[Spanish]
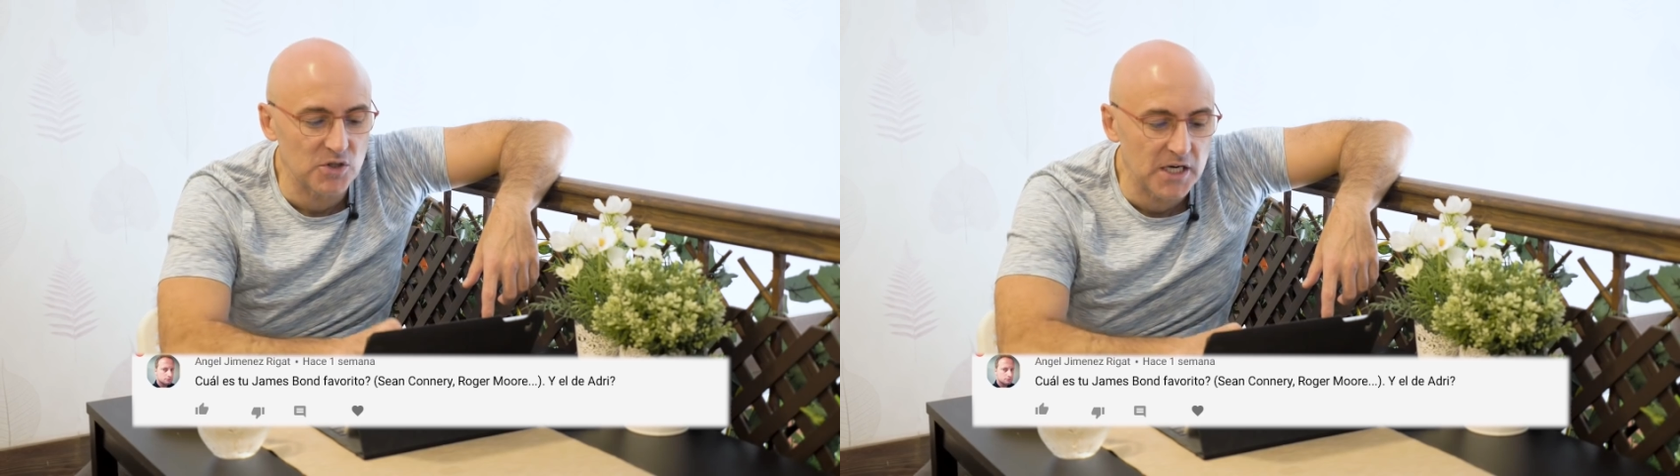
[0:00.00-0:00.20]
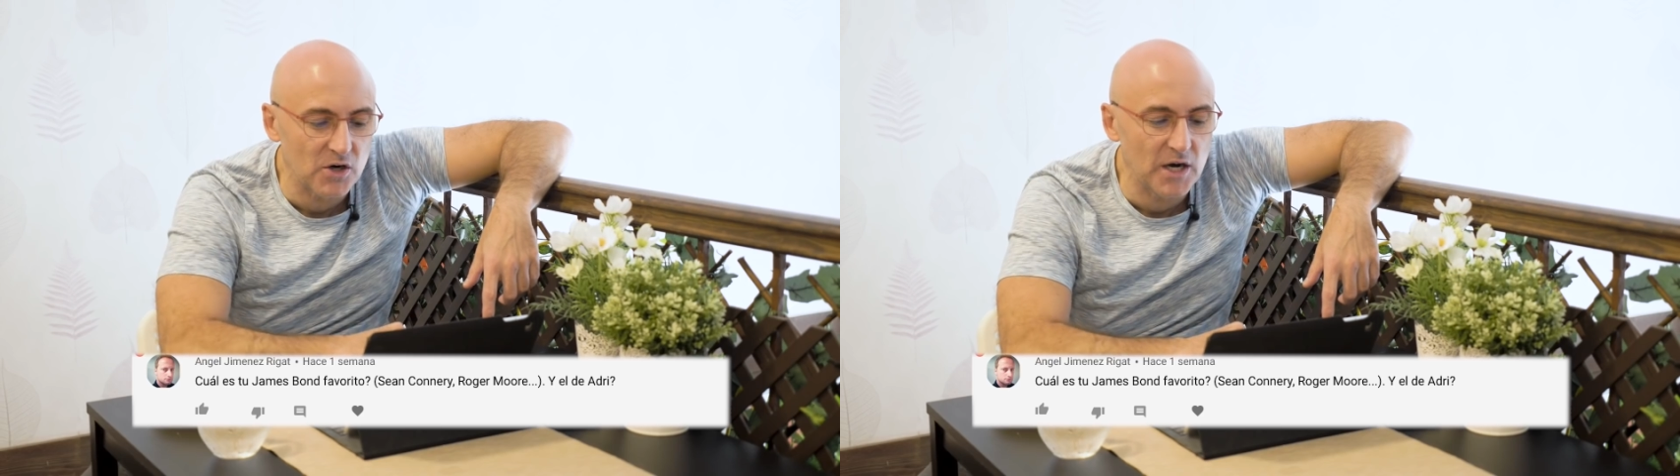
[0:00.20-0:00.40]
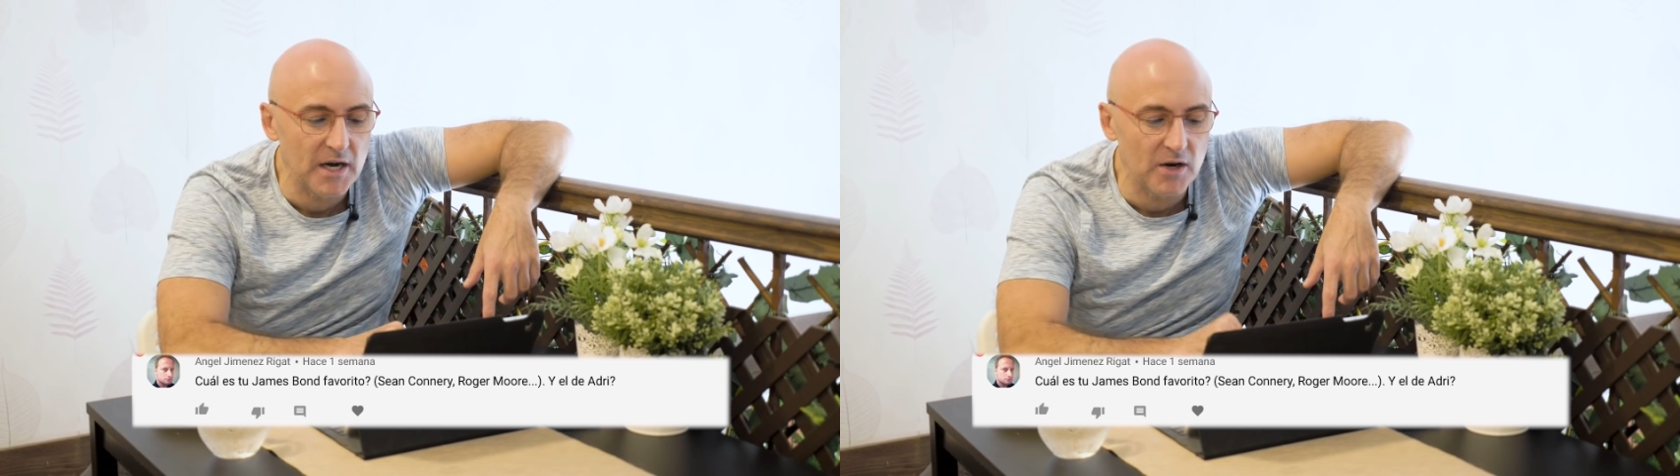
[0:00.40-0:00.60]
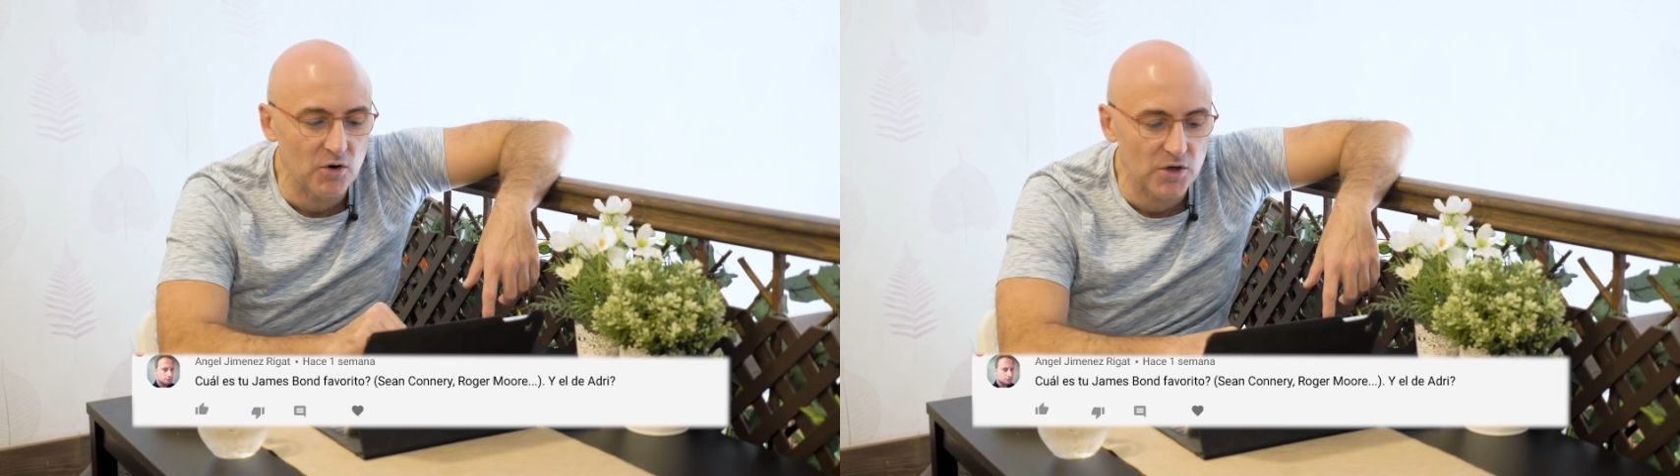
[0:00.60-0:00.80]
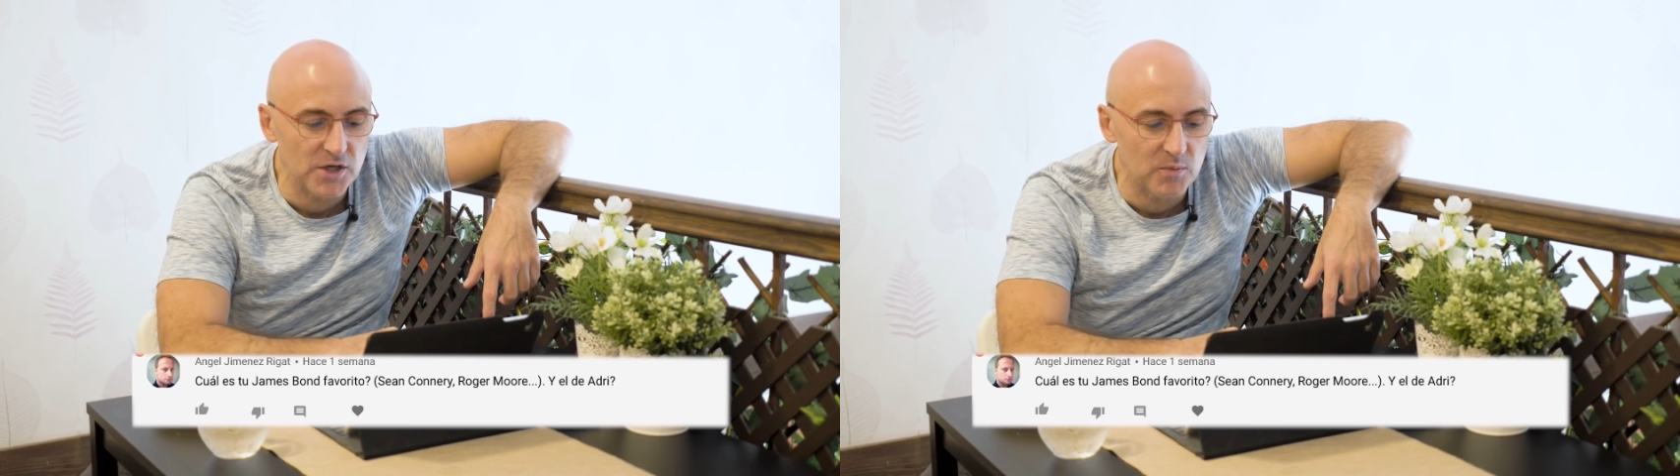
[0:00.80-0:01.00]
¿Sin Connery o
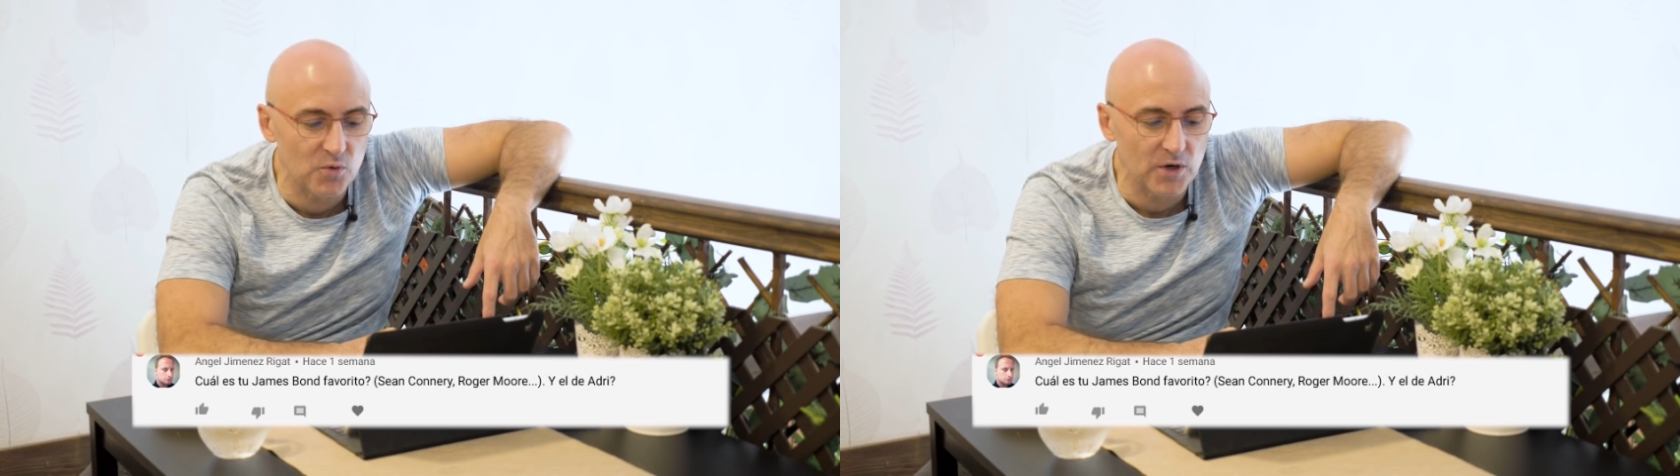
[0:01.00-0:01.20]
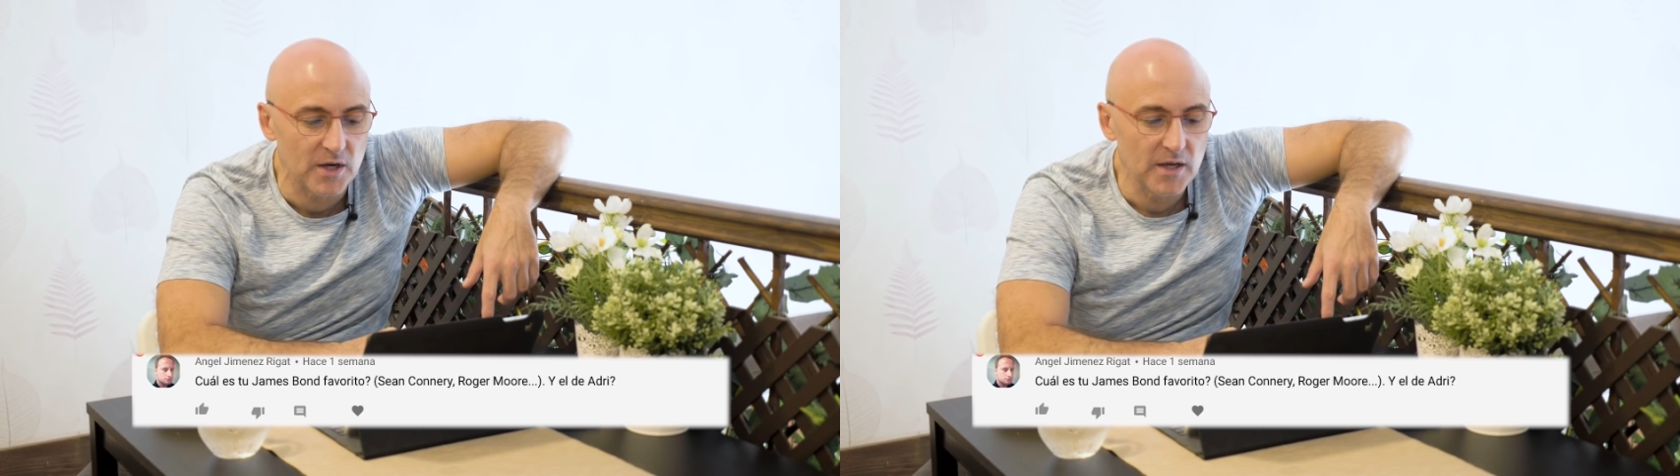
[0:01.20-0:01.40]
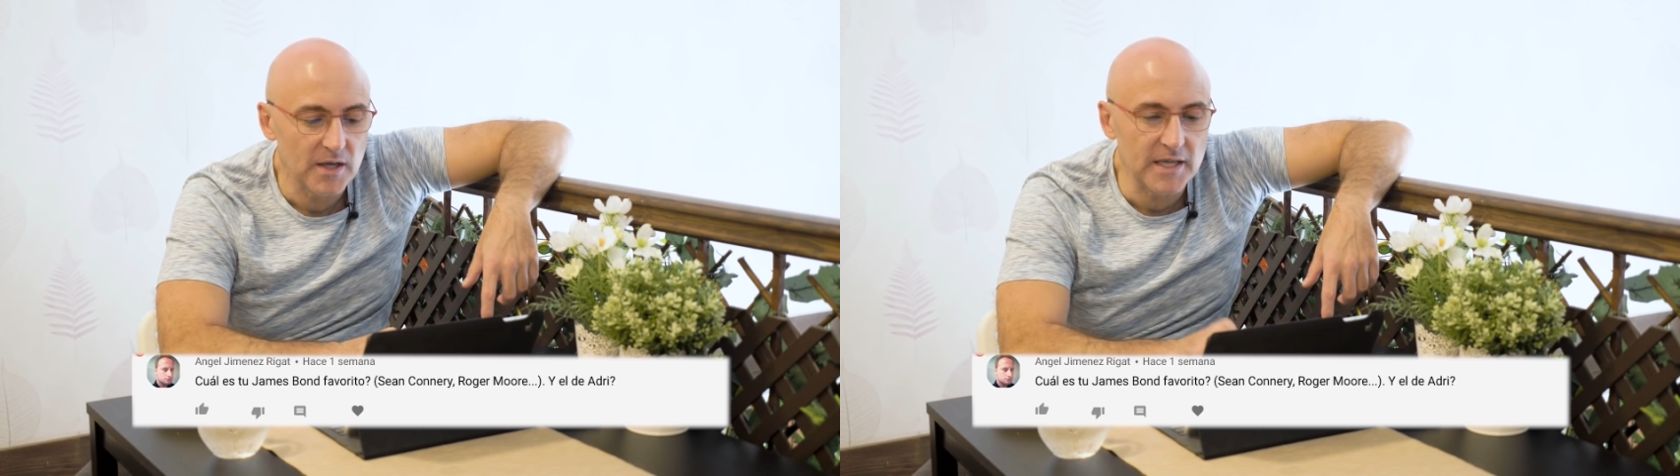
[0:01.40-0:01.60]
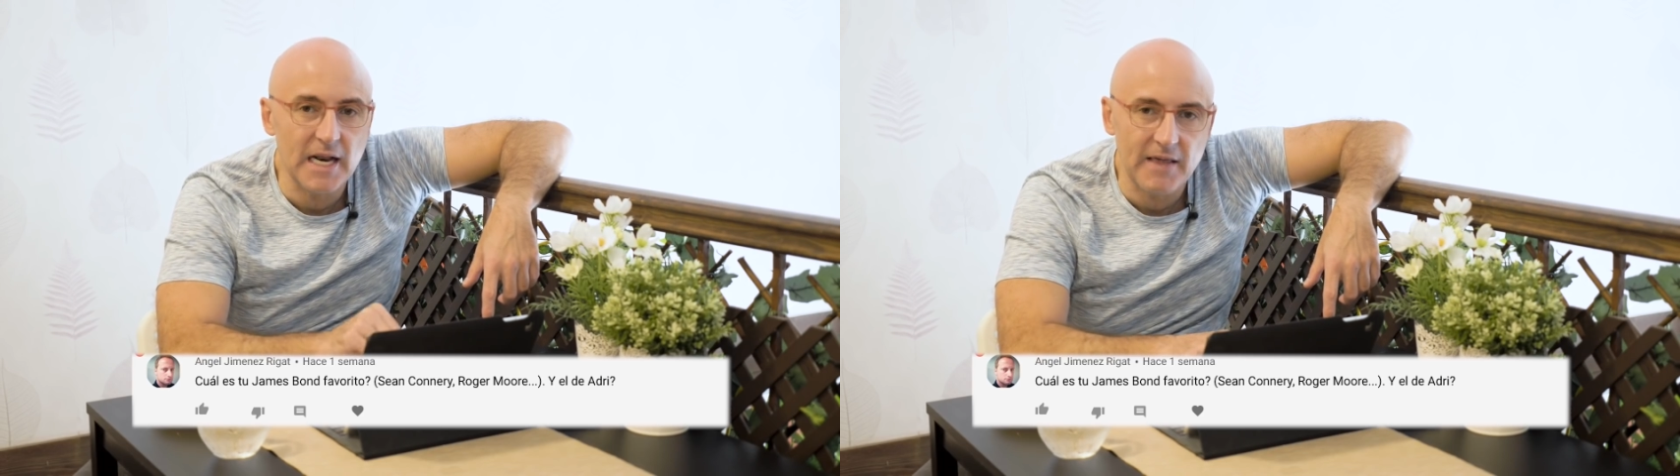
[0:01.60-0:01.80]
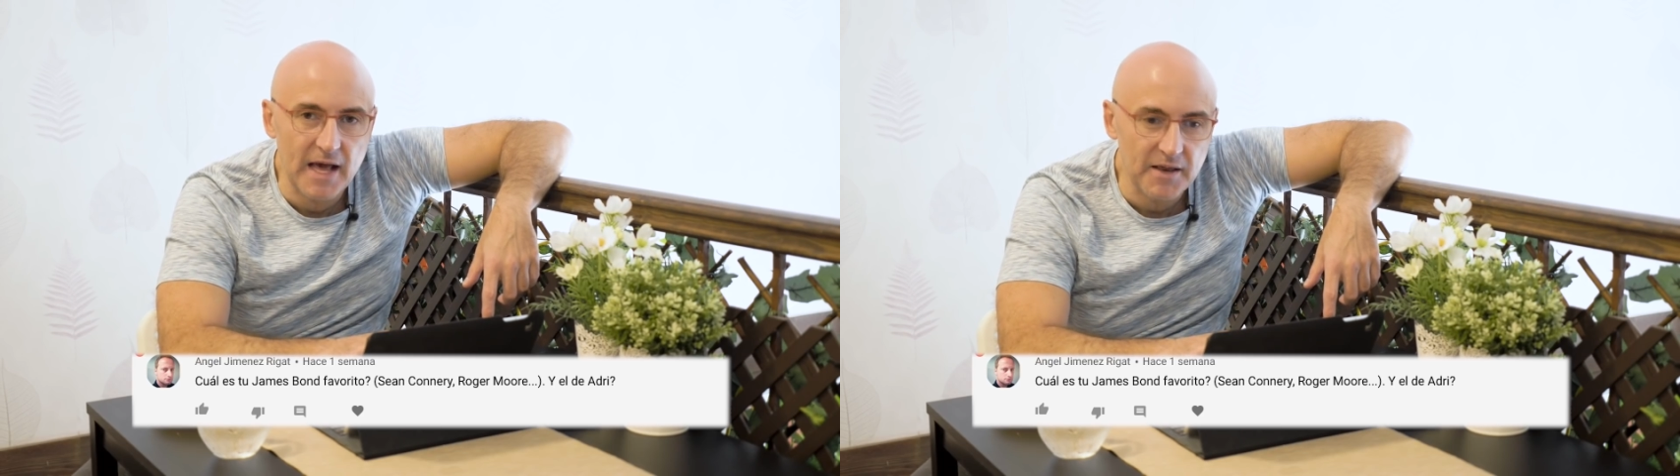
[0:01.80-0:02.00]
Roger Moore? ¿Y
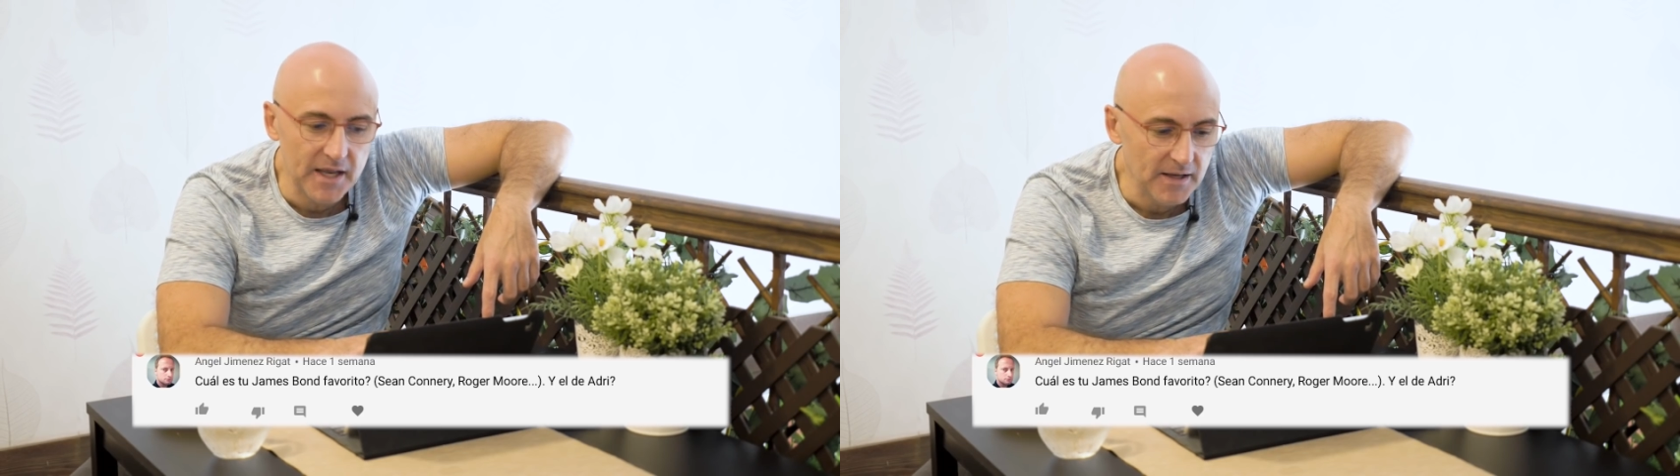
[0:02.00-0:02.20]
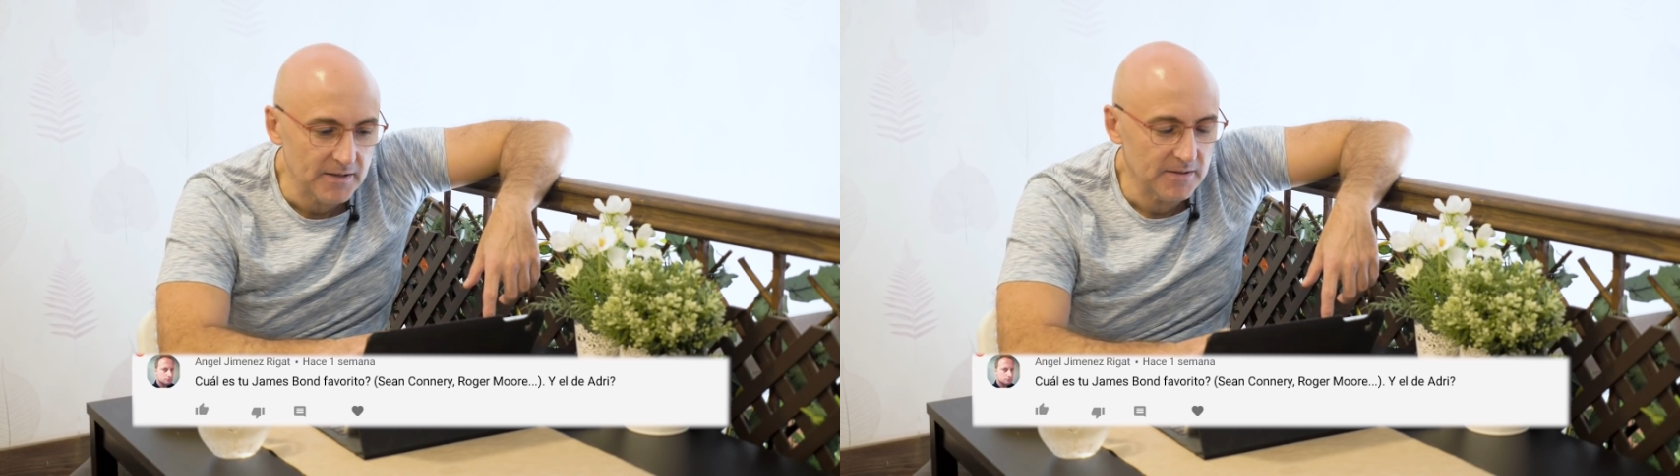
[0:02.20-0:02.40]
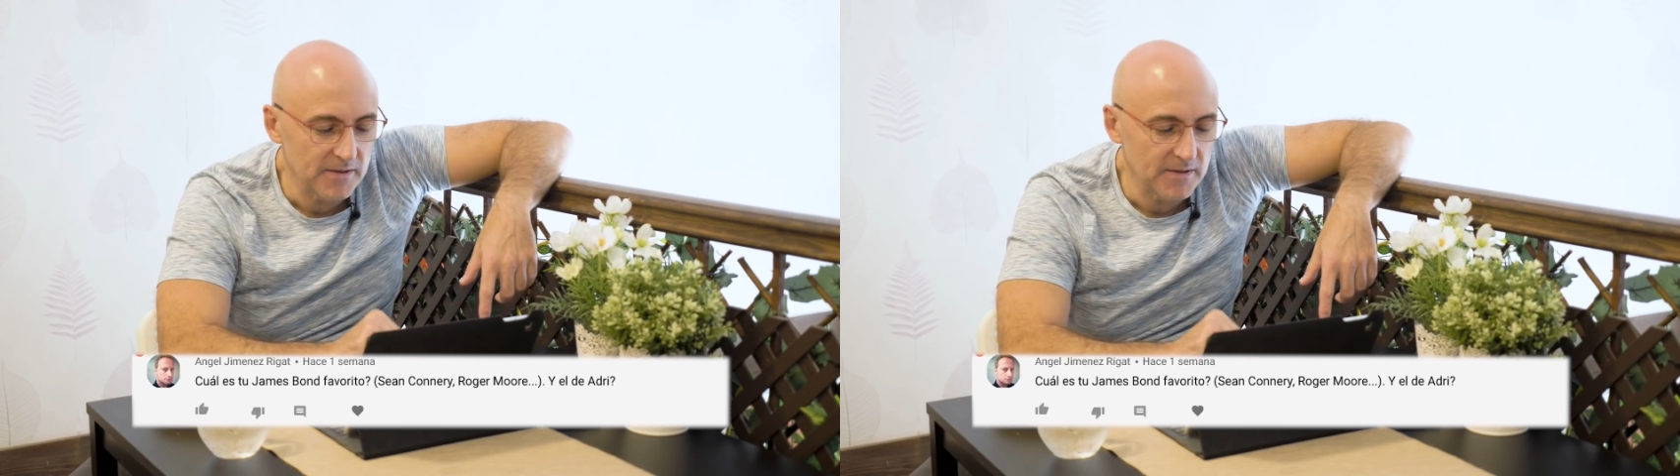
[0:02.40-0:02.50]
el de Adri?